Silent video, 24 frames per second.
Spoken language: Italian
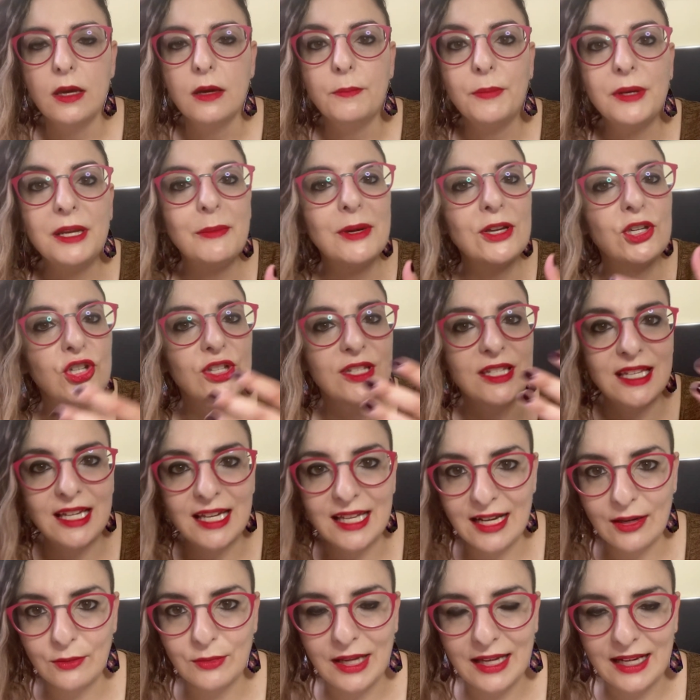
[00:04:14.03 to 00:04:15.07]
Prima ci si
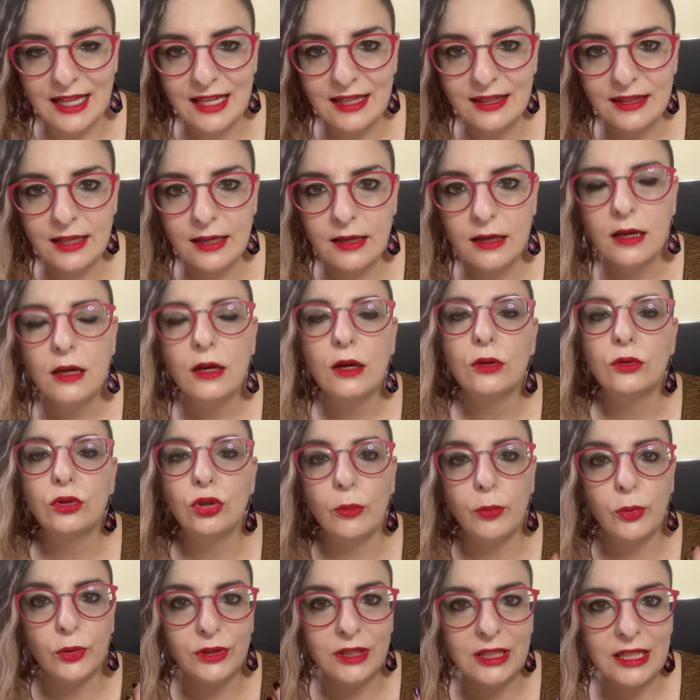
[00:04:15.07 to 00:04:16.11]
crea una rete,
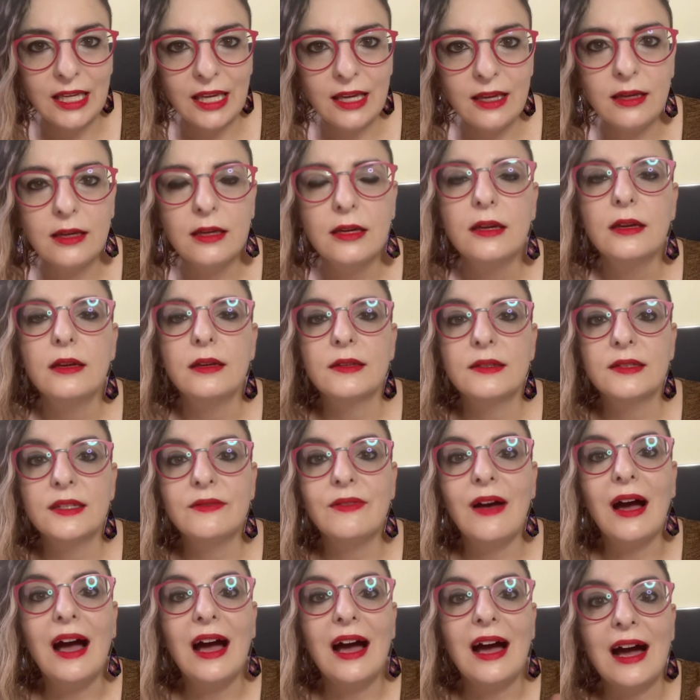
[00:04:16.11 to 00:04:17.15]
dopodiché si
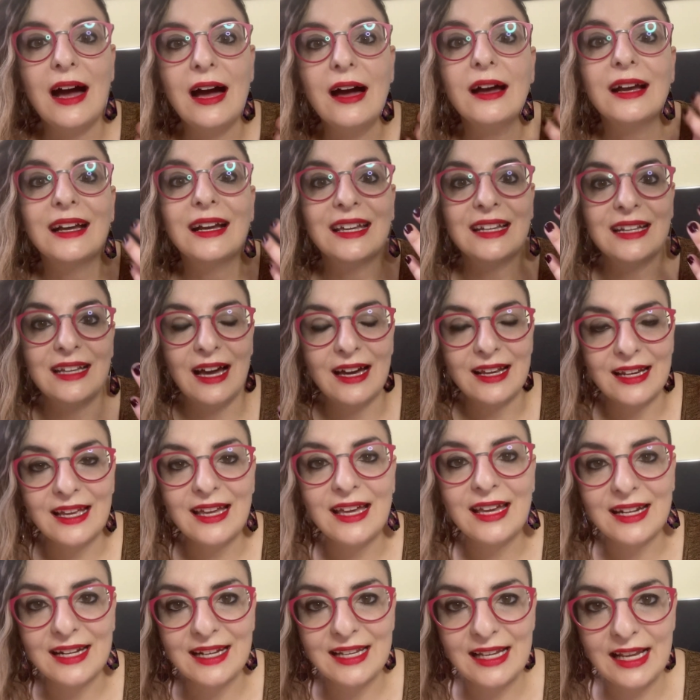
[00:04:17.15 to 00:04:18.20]
va a creare
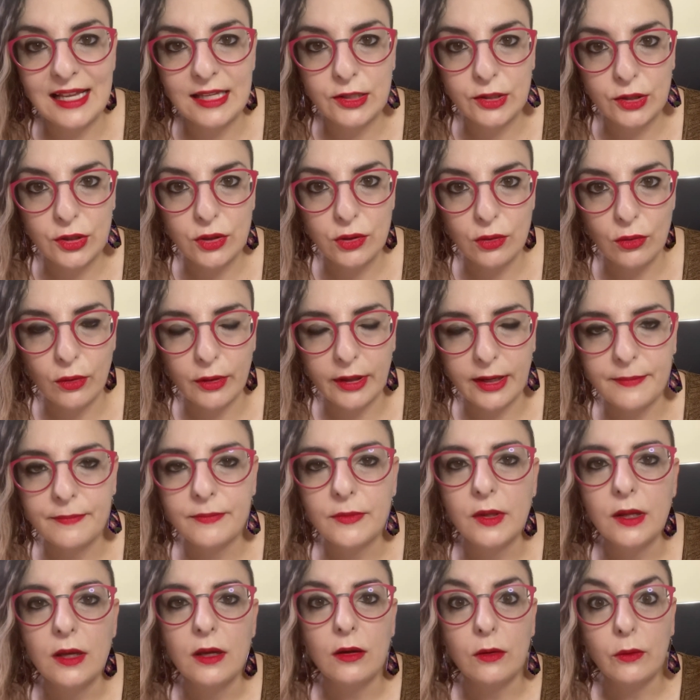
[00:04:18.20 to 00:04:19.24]
relazione.
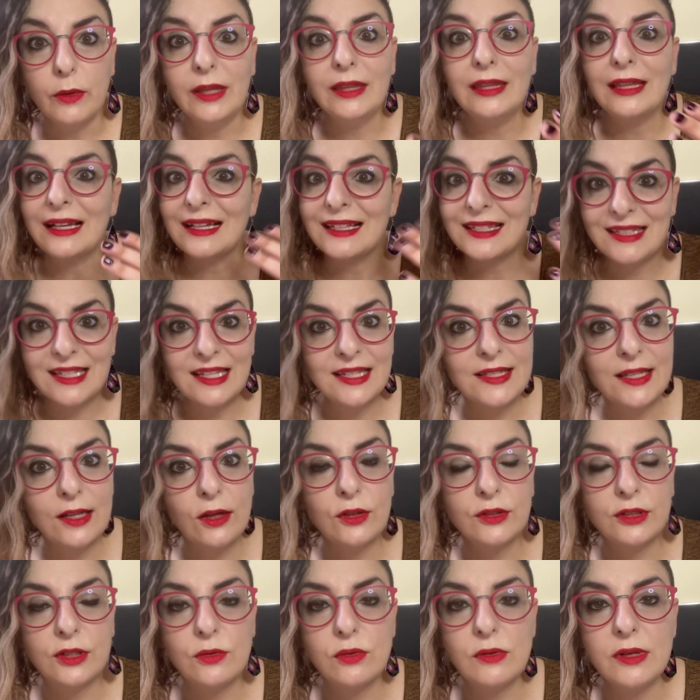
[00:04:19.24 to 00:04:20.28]
Quindi la stessa
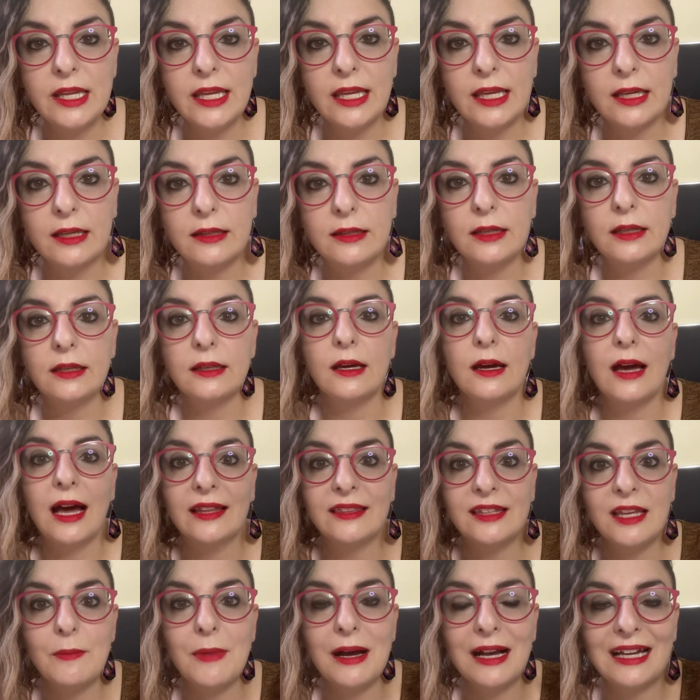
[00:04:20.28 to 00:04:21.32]
cosa su LinkedIn,
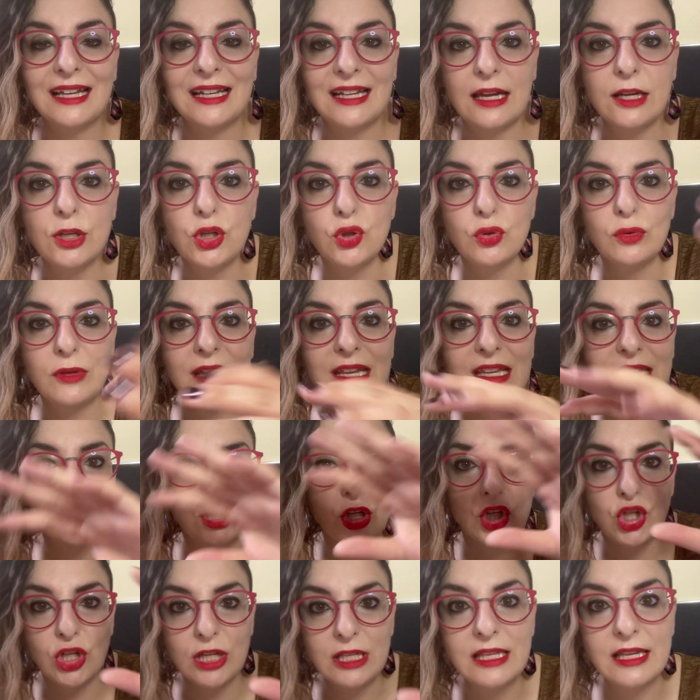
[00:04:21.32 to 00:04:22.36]
andiamo a crearci una rete, a
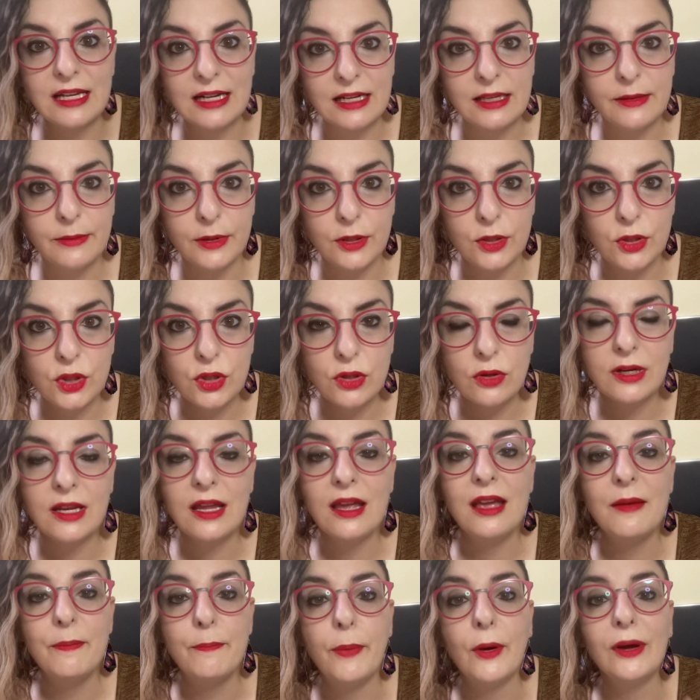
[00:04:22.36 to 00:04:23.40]
scegliere le persone
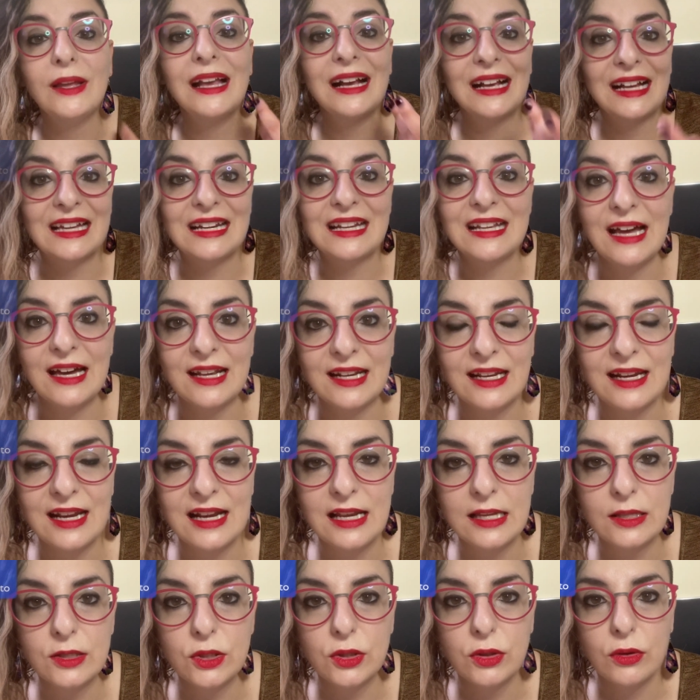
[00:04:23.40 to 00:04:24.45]
e poi a creare
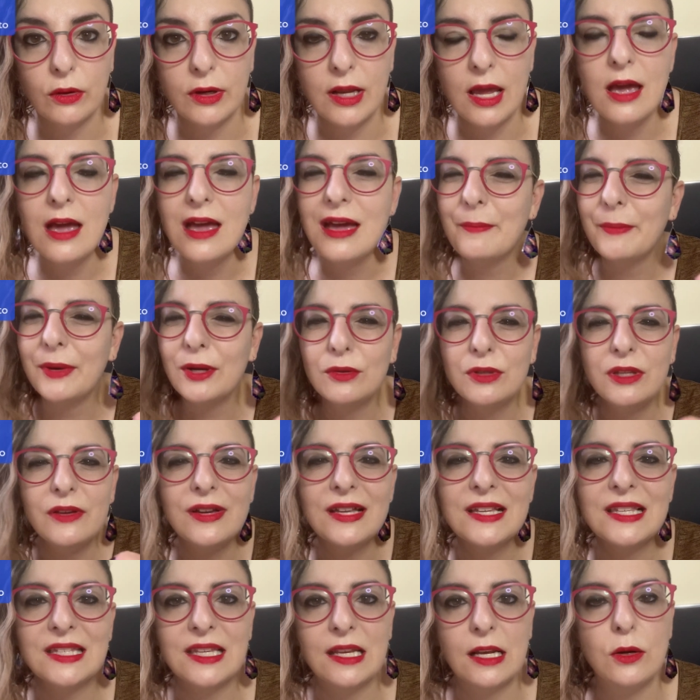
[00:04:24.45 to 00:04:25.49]
relazione, ma non deve
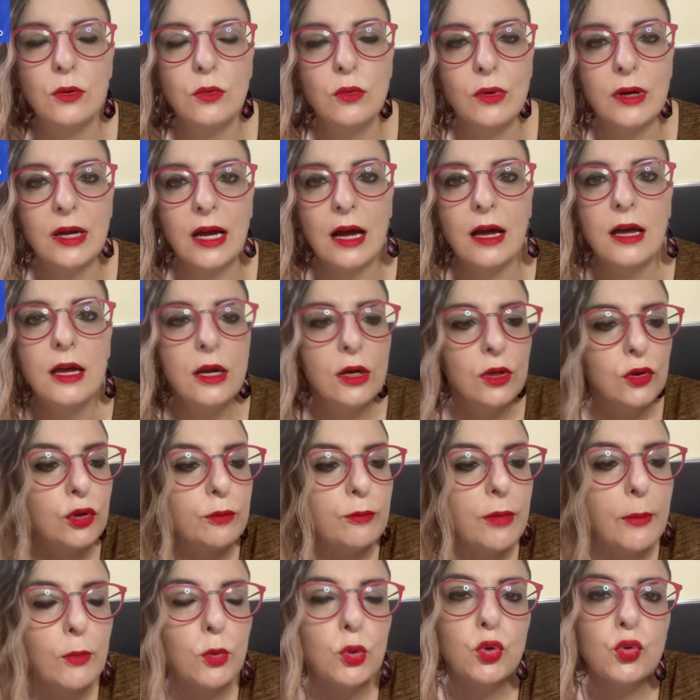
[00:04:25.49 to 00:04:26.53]
essere lunga,
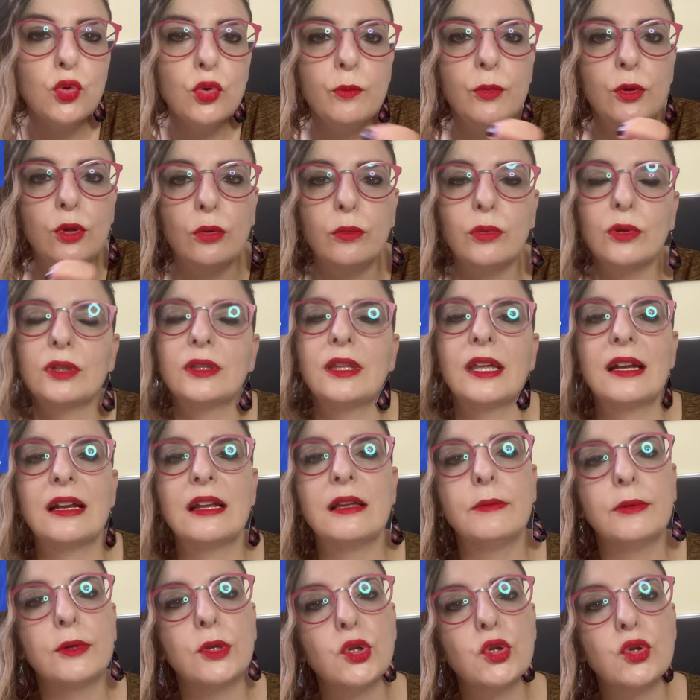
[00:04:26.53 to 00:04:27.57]
dobbiamo subito portare
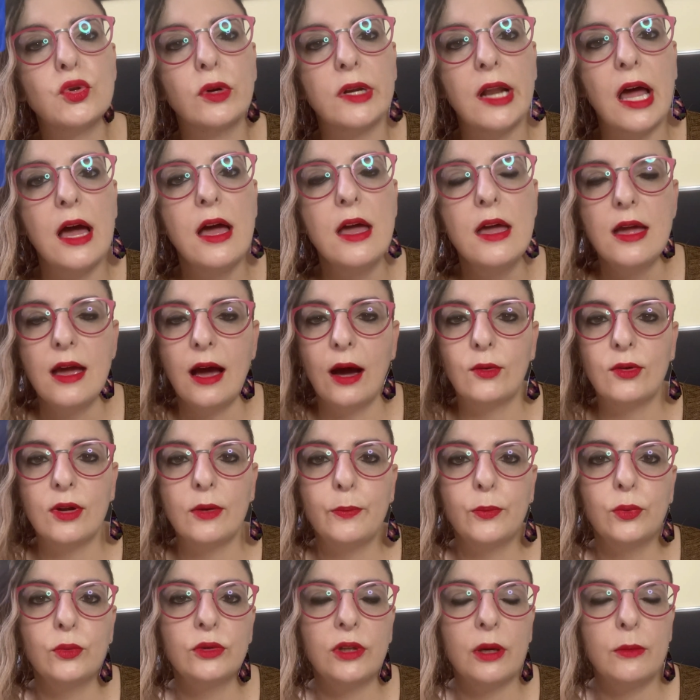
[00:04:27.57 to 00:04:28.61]
la persona a un
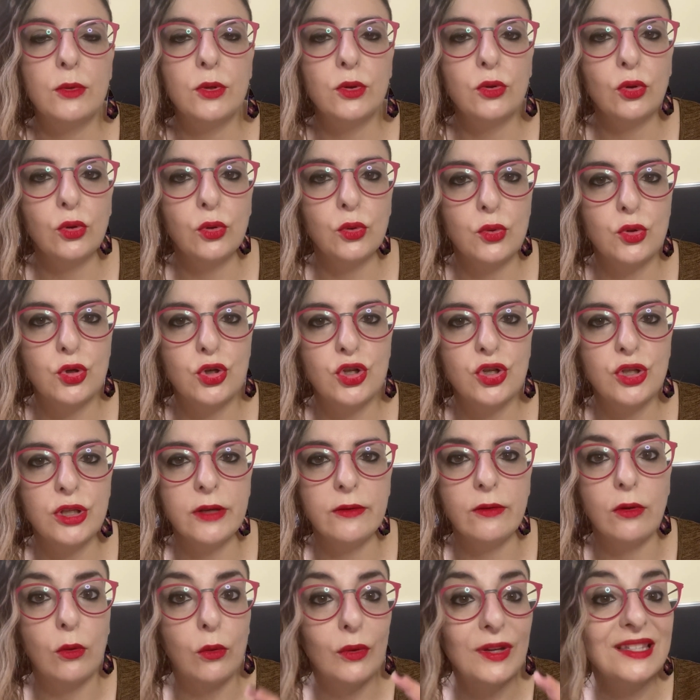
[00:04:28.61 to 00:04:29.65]
appuntamento
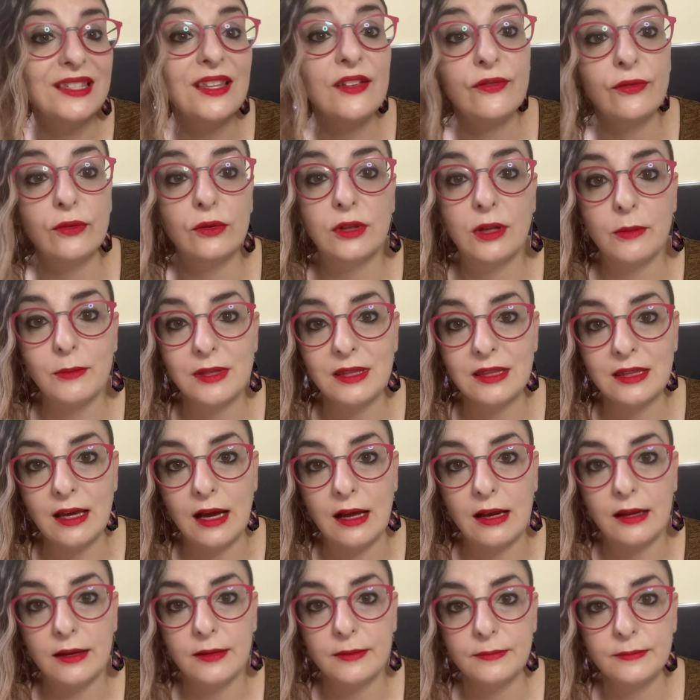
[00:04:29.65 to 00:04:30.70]
conoscitivo, questo è
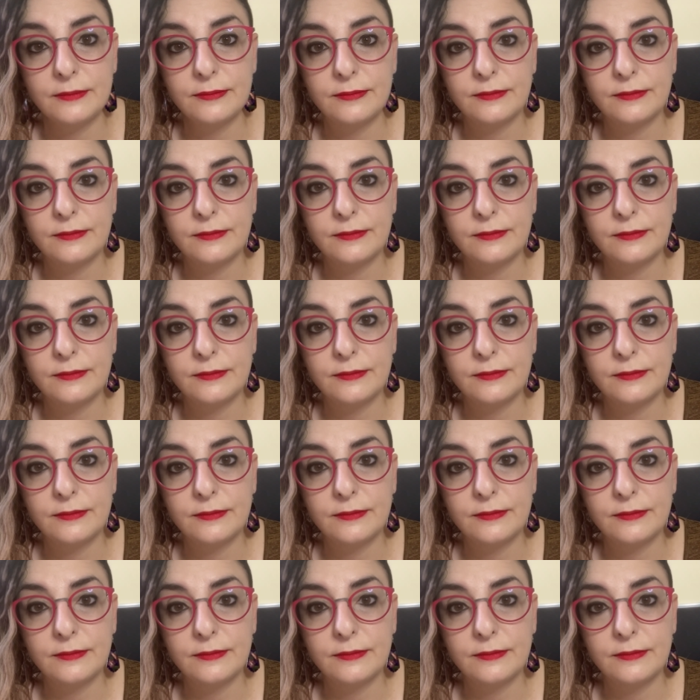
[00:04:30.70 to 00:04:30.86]
fondamentale.